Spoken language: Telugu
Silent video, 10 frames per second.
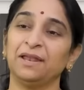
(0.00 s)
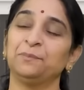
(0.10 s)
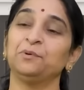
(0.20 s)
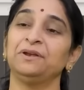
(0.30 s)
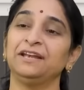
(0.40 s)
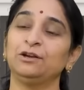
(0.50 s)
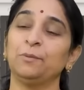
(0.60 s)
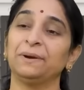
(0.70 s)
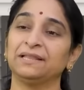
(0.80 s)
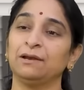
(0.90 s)
నేను ఎప్పుడు నీటిలో
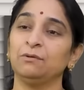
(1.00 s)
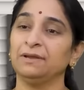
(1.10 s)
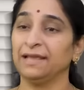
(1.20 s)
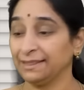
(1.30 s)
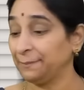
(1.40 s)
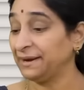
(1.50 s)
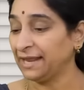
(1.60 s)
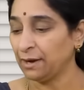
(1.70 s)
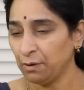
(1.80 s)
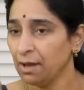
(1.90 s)
పెడతాను ఎంత
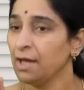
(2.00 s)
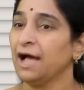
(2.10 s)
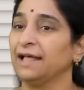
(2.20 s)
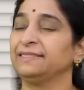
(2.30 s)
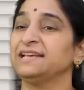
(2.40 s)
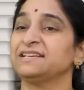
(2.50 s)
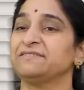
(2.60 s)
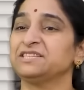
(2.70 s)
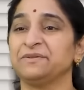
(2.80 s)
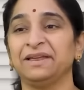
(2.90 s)
పెట్టానో అంతే
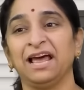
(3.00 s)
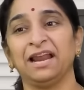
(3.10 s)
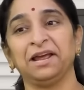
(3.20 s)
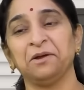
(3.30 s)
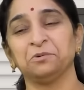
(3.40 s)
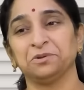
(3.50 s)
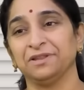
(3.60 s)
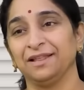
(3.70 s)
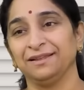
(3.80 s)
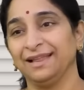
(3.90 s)
సంవత్సరం అయినా అలాగే ఉంటుంది
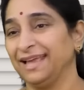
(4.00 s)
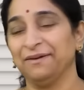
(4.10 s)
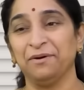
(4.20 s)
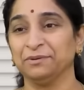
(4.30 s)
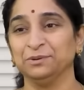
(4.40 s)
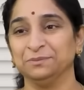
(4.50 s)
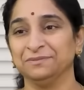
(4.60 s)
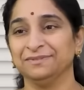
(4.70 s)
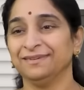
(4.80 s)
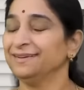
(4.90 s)
అది అది ఏం అవ్వదు
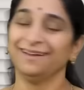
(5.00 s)
పెరగట్ల